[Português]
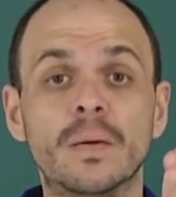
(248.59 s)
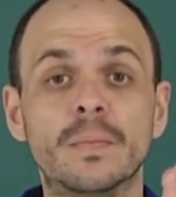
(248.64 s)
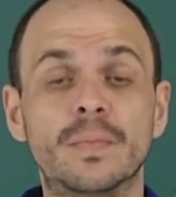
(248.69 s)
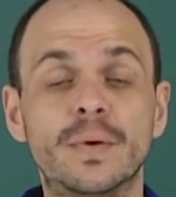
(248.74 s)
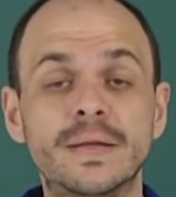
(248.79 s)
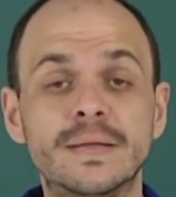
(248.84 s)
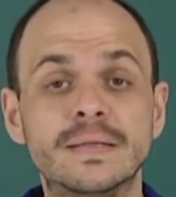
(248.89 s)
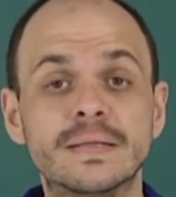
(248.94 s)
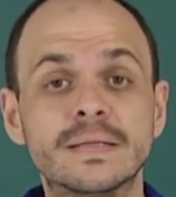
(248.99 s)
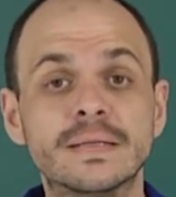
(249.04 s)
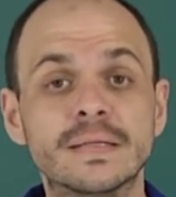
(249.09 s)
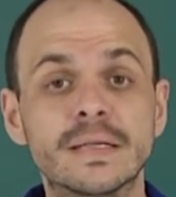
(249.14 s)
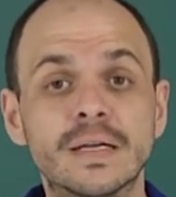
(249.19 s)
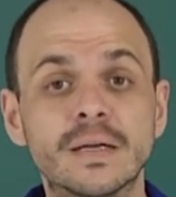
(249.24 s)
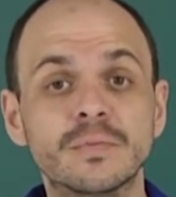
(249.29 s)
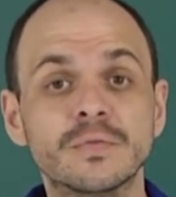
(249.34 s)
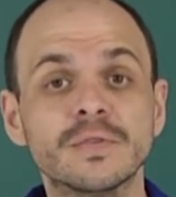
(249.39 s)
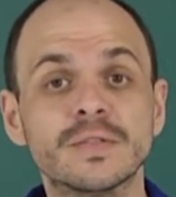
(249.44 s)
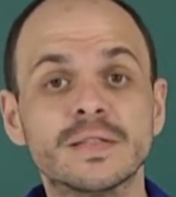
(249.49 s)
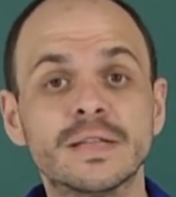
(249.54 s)

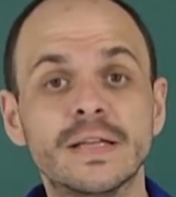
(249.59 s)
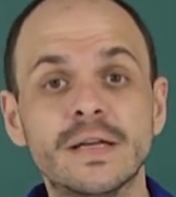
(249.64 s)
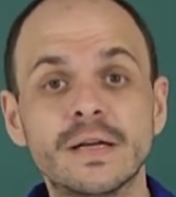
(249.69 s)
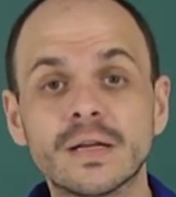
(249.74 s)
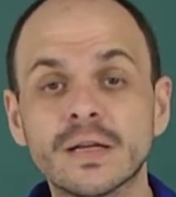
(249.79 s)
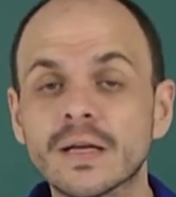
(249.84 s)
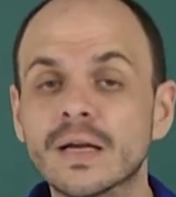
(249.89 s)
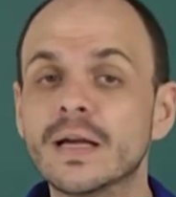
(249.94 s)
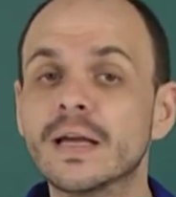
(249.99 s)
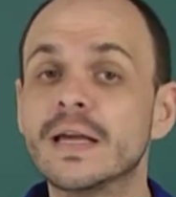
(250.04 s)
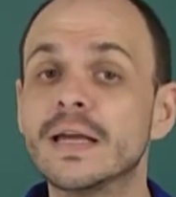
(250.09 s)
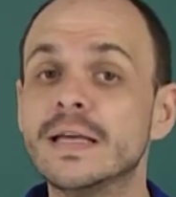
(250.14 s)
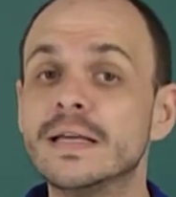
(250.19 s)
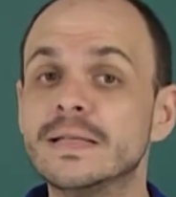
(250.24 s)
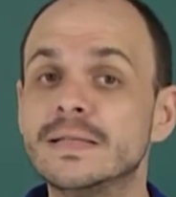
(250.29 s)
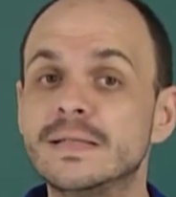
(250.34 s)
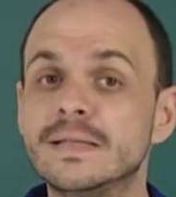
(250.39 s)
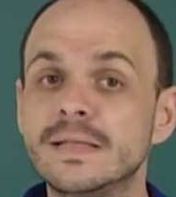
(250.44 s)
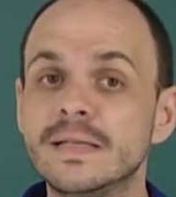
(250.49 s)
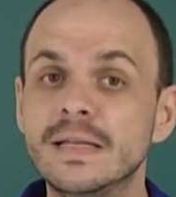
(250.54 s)
Precisamos ter
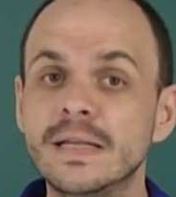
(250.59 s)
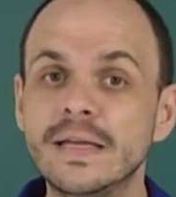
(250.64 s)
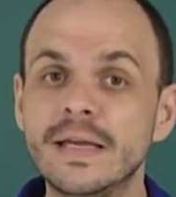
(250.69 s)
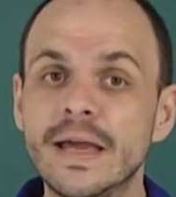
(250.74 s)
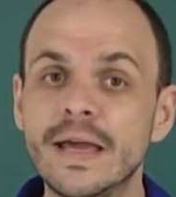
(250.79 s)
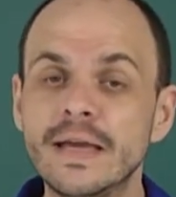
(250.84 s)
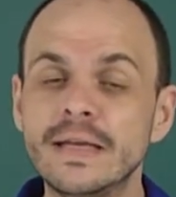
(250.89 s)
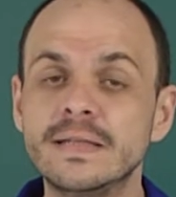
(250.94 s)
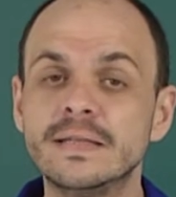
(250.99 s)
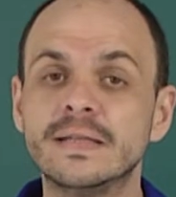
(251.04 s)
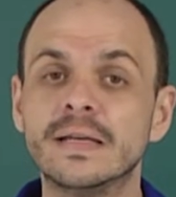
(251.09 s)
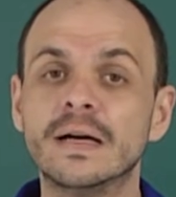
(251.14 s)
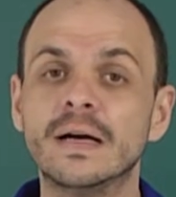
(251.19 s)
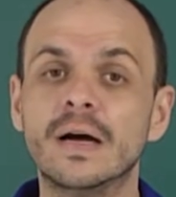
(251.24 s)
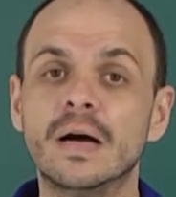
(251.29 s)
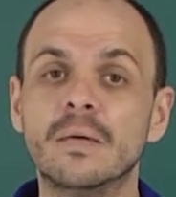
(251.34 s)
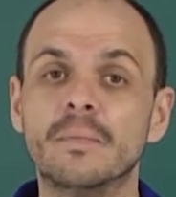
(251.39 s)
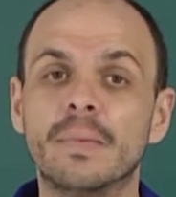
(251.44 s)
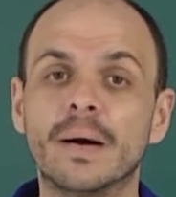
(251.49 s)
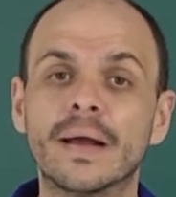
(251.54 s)
resiliência
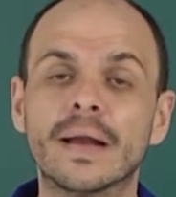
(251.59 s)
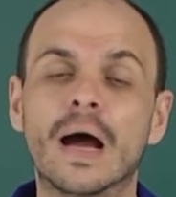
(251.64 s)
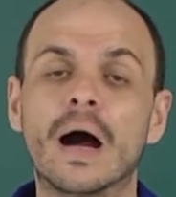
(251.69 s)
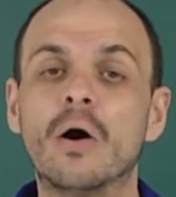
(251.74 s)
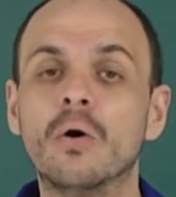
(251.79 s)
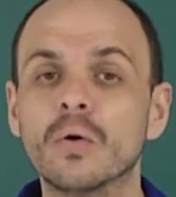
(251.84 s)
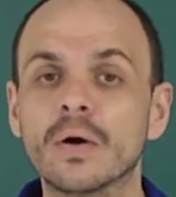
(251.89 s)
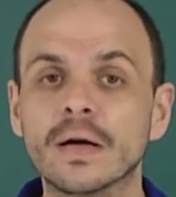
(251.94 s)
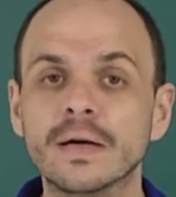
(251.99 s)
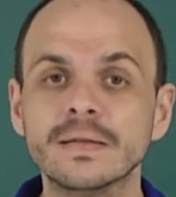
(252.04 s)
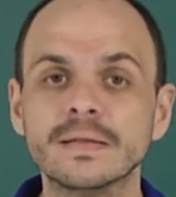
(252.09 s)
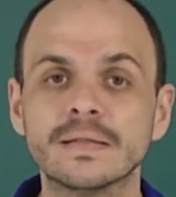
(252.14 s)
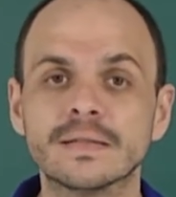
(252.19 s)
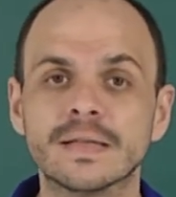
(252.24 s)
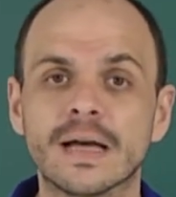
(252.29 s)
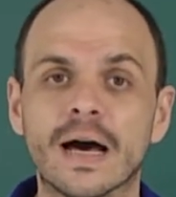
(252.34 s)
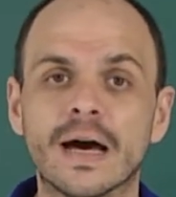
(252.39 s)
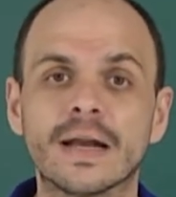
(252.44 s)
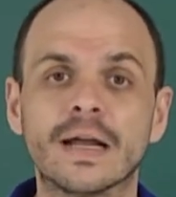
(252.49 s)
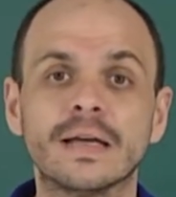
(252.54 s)
para
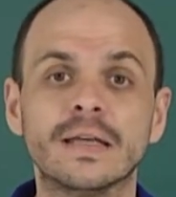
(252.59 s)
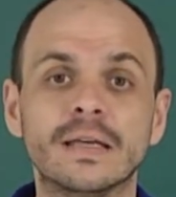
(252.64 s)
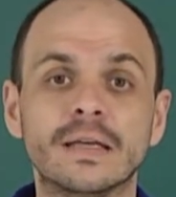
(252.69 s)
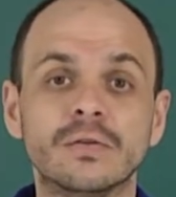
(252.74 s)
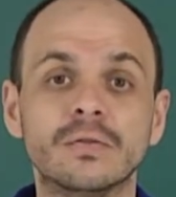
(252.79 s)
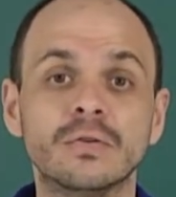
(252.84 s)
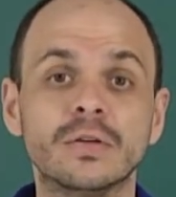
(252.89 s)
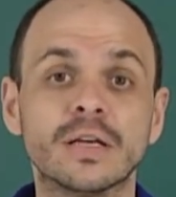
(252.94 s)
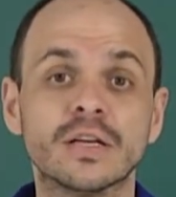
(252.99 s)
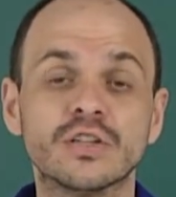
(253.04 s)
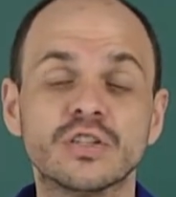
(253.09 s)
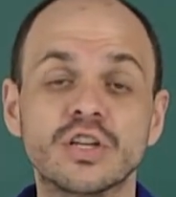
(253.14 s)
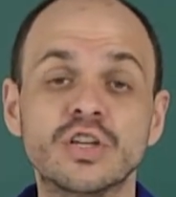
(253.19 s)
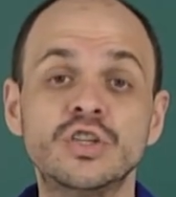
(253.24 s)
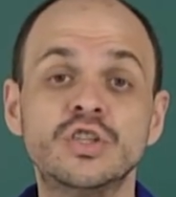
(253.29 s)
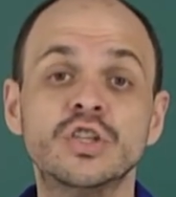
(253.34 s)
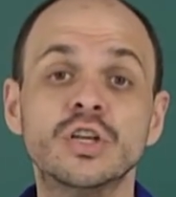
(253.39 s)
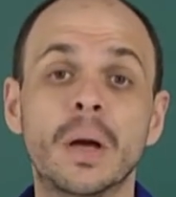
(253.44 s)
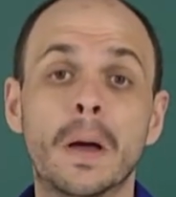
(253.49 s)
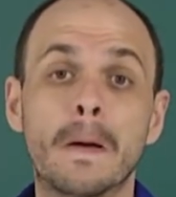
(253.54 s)
alcançar aquilo que a
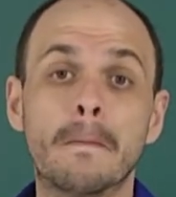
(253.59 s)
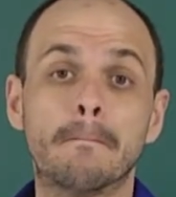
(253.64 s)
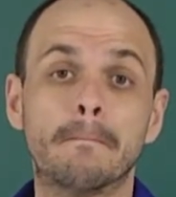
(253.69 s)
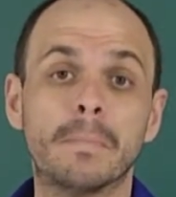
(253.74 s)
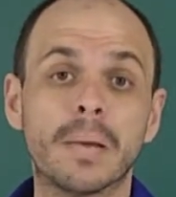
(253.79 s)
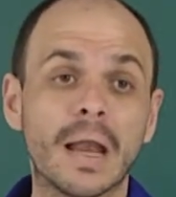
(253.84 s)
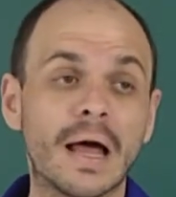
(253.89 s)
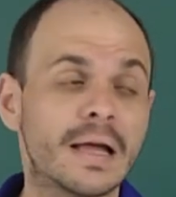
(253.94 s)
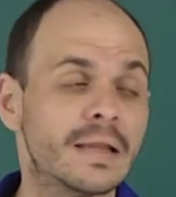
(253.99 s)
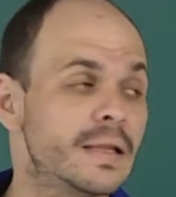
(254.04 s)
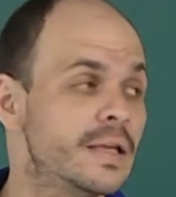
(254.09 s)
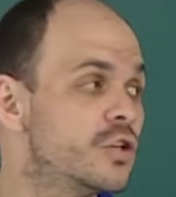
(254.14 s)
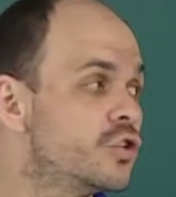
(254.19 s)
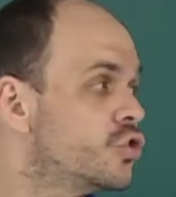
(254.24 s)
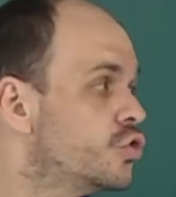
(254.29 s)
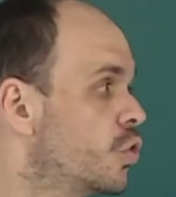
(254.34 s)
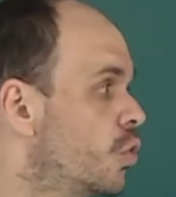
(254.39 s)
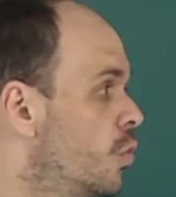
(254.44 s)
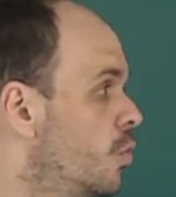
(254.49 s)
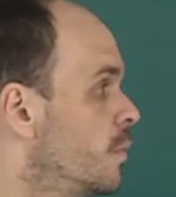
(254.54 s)
gente
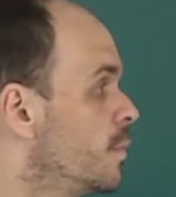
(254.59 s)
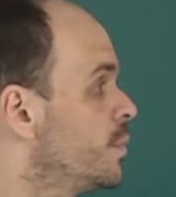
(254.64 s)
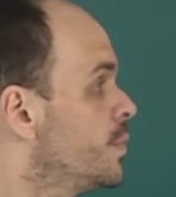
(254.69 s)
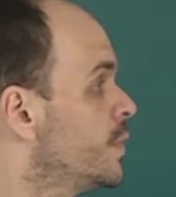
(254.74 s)
planejou.